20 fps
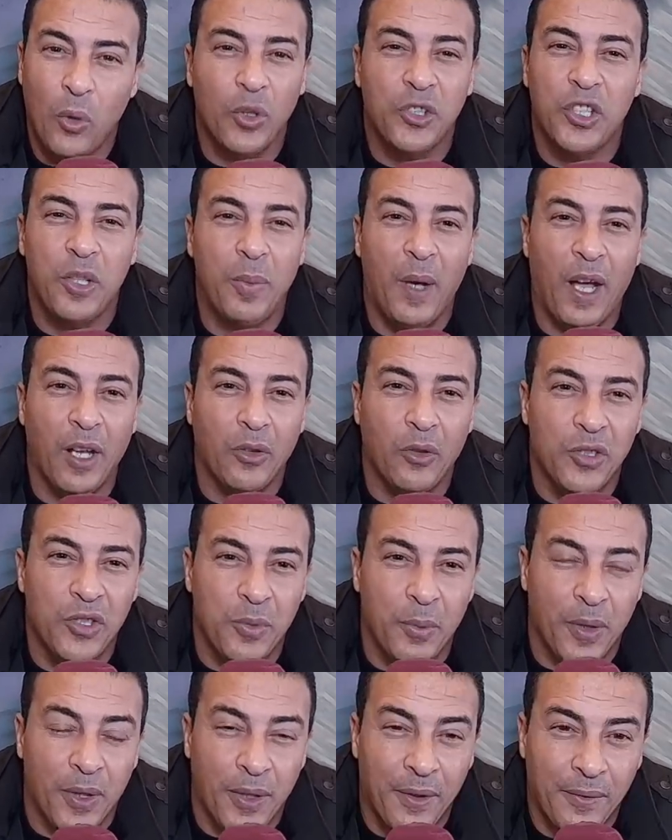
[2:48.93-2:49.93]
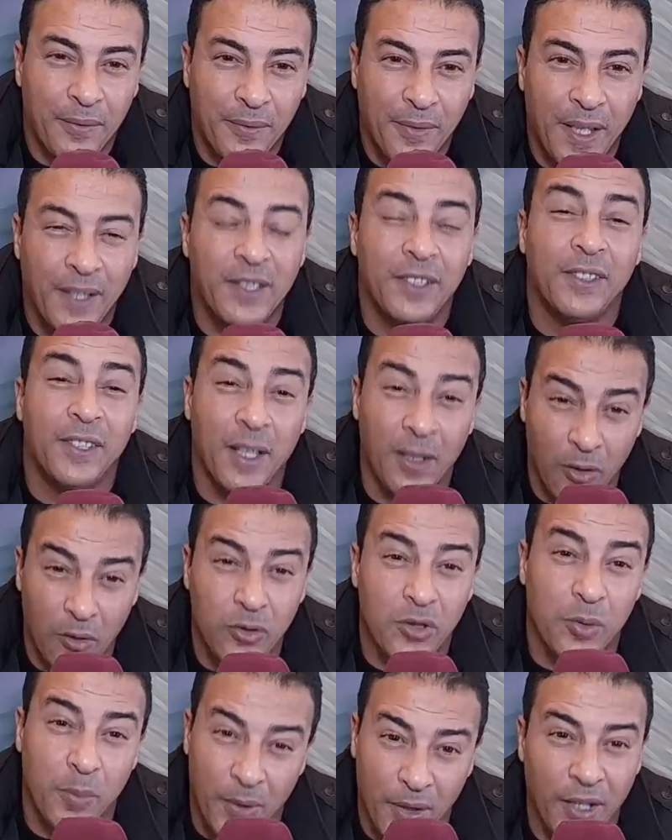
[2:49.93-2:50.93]
هو تيبيع القزبر غادي يدير
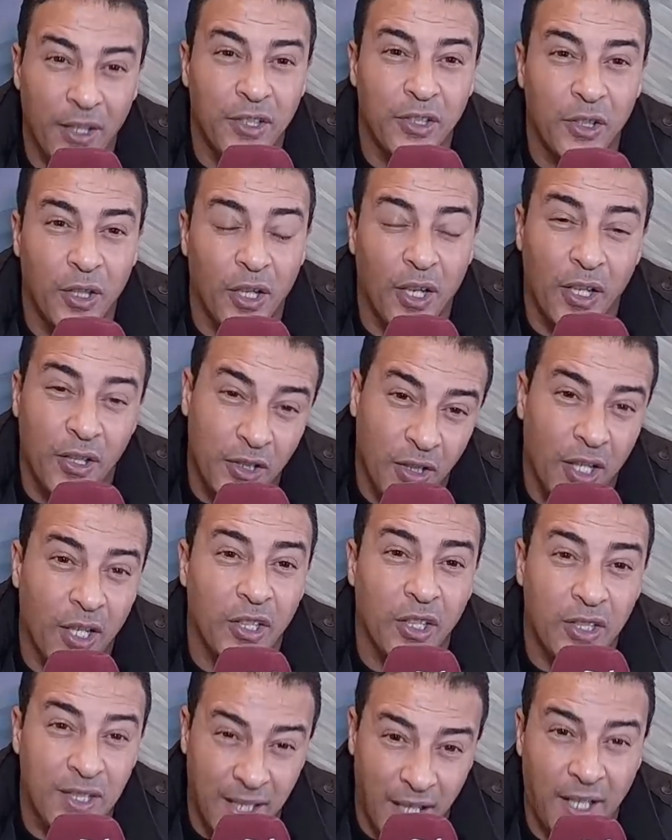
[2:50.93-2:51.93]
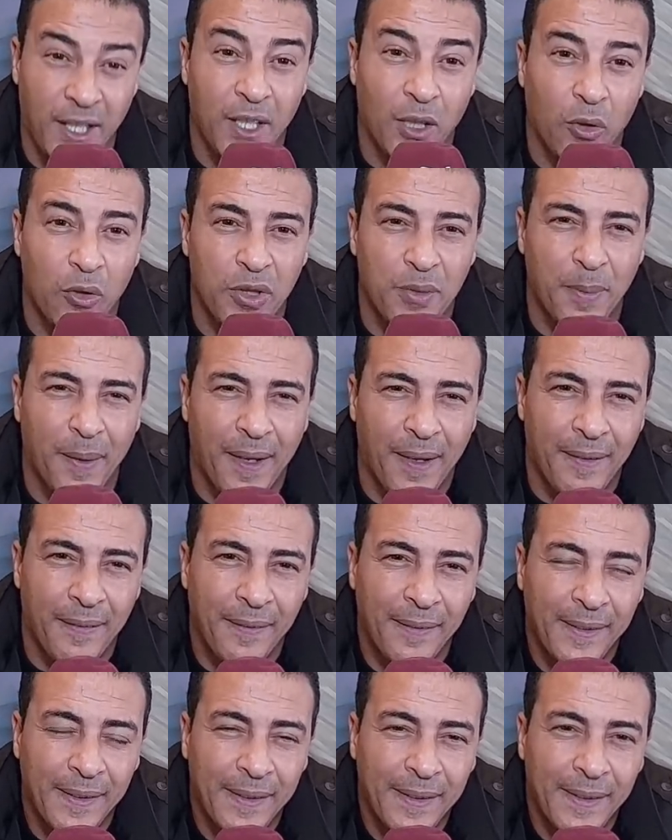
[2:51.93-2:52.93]
القزبر غادي غادي غادي تسرح هي القزبر
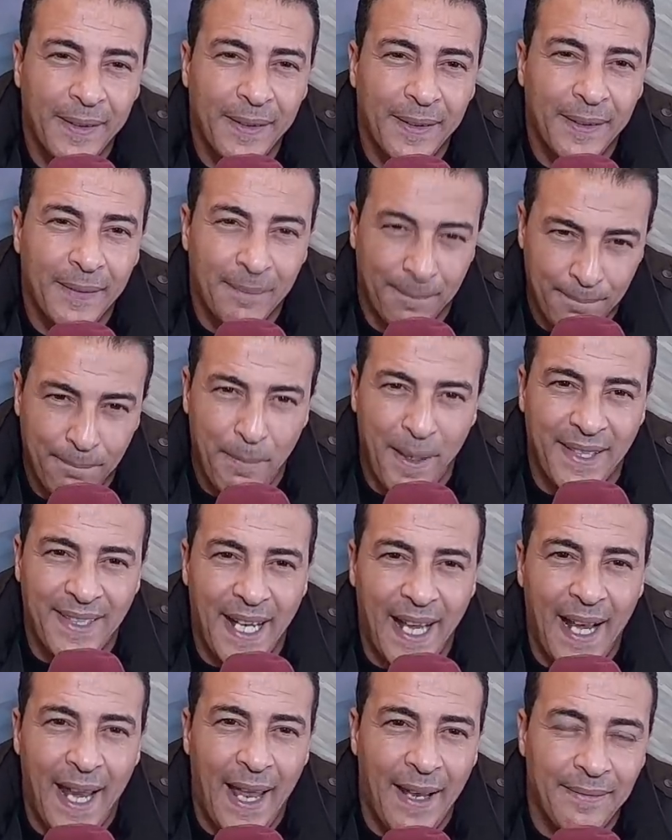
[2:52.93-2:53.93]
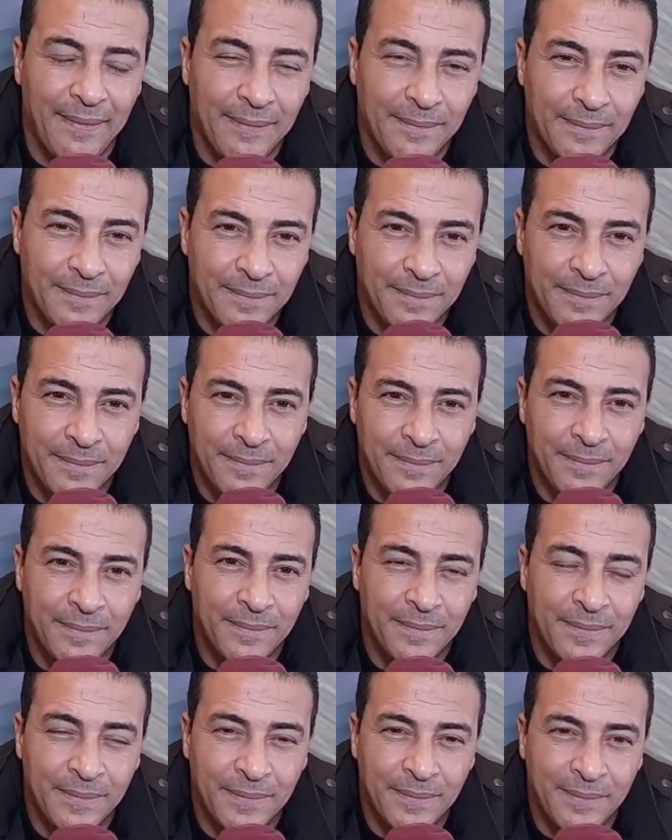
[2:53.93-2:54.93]
مثلا
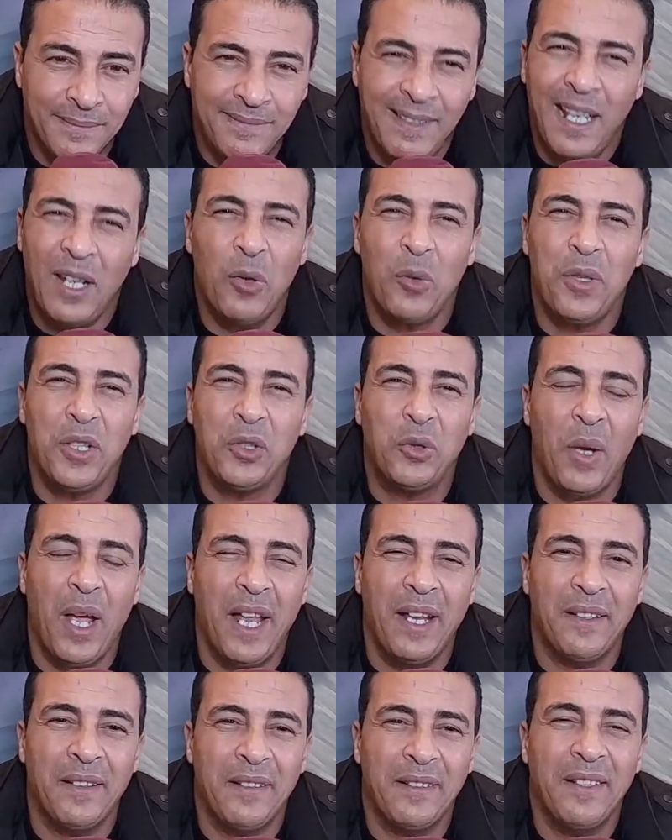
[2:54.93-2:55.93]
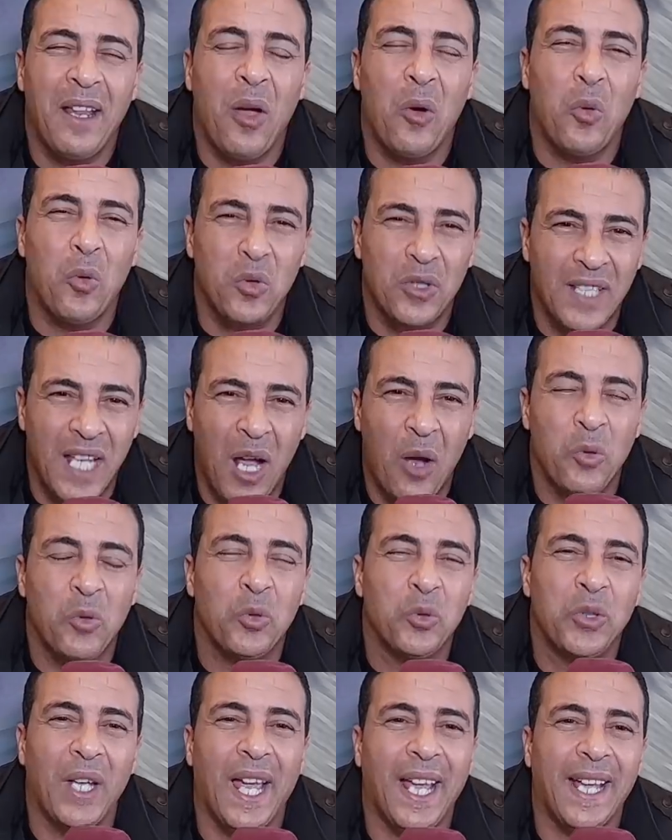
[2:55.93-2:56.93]
لا نريد ان نغوص او
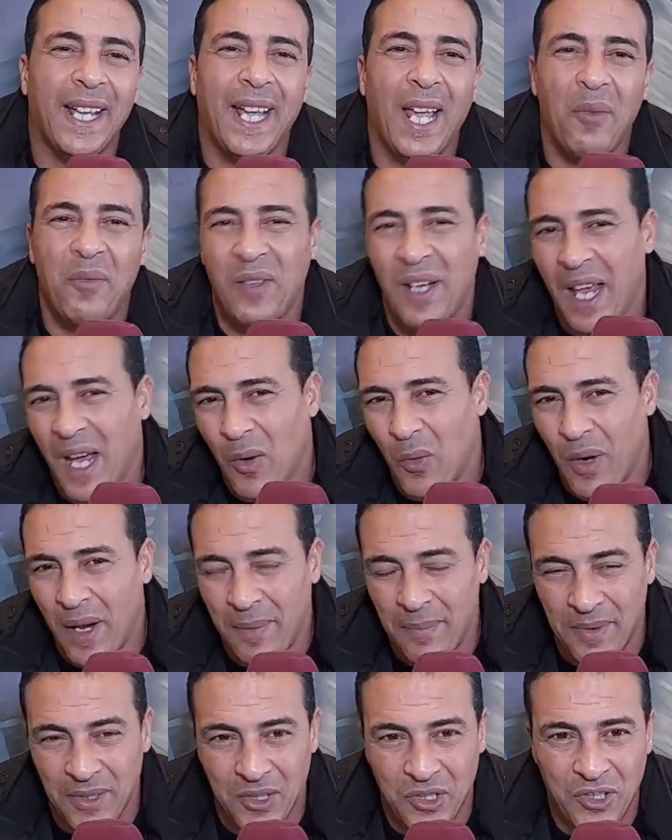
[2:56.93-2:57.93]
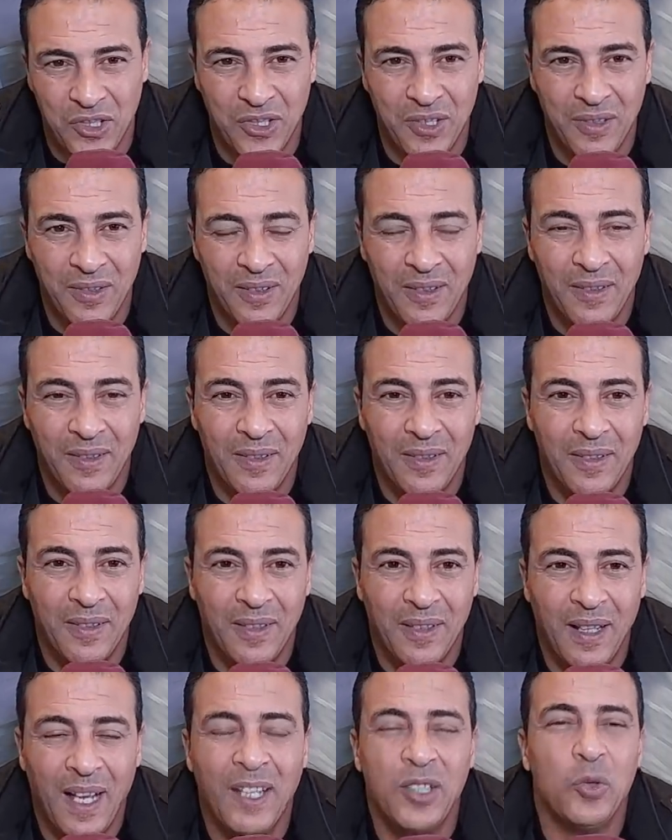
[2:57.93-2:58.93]
ندقق في الهوامش
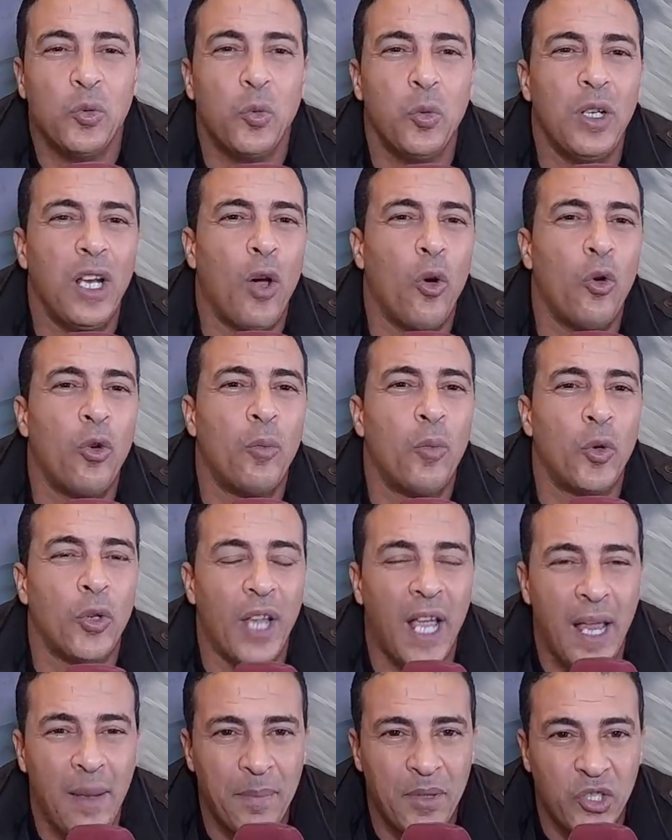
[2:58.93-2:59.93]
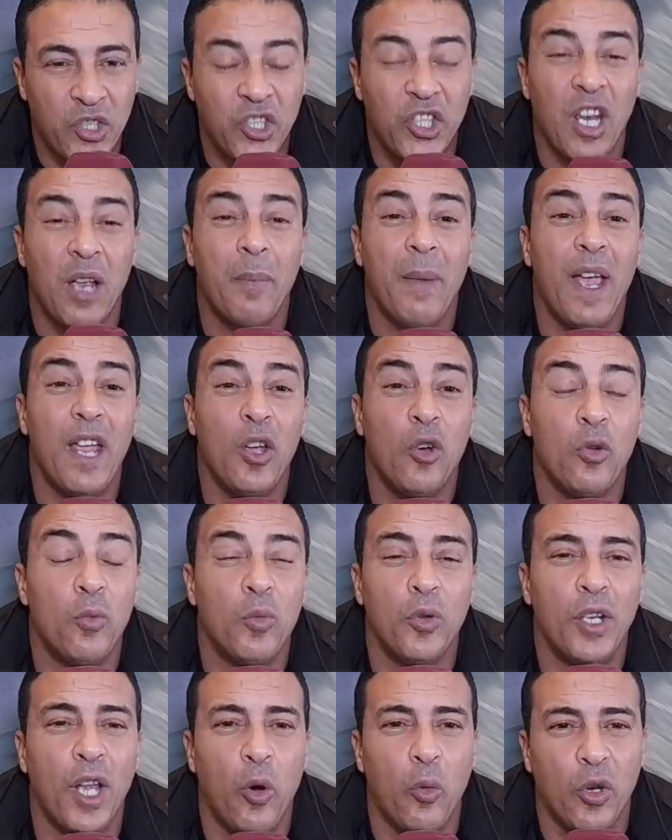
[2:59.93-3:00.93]
هذه كلها امور هامشيه ما
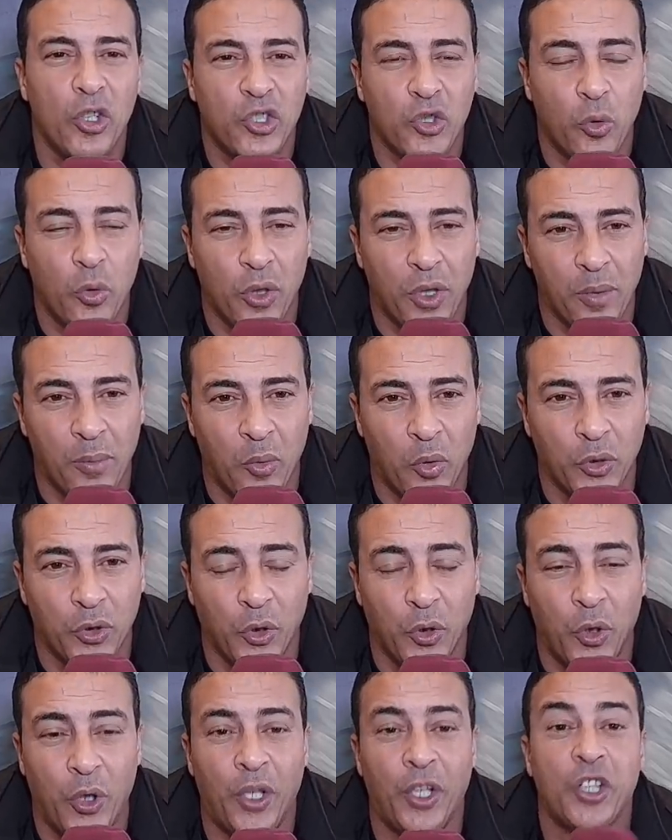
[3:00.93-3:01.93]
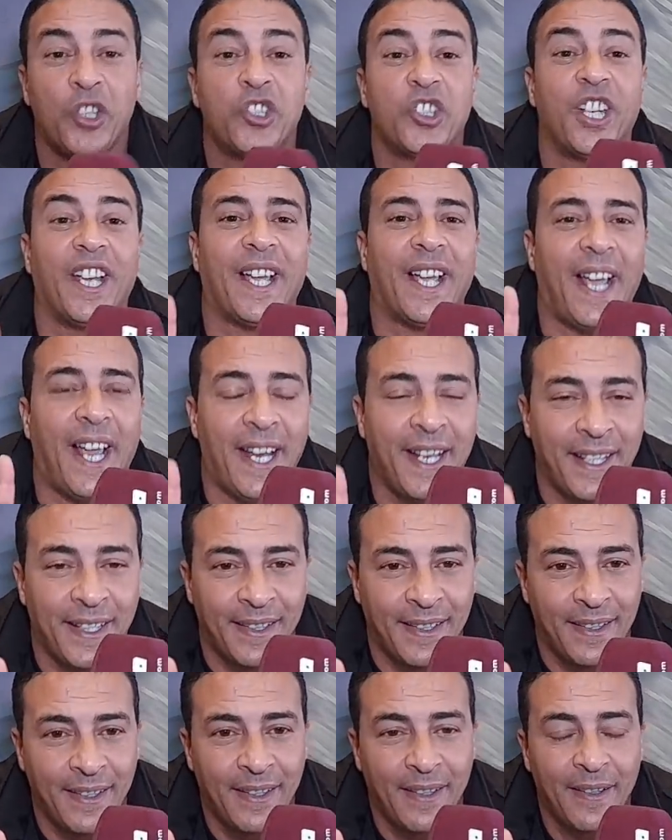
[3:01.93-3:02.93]
يهمنا هو جوهر الموضوع
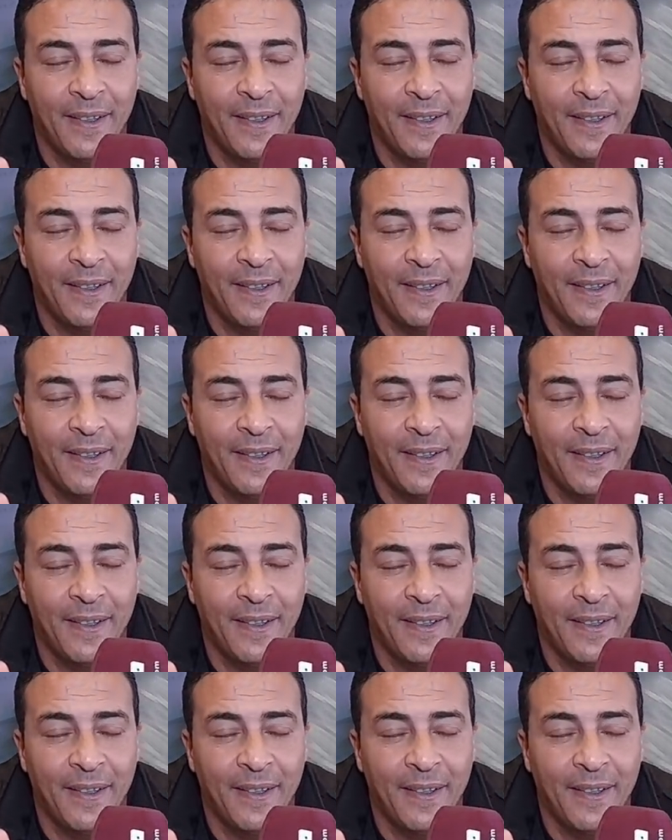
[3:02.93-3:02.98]
شقين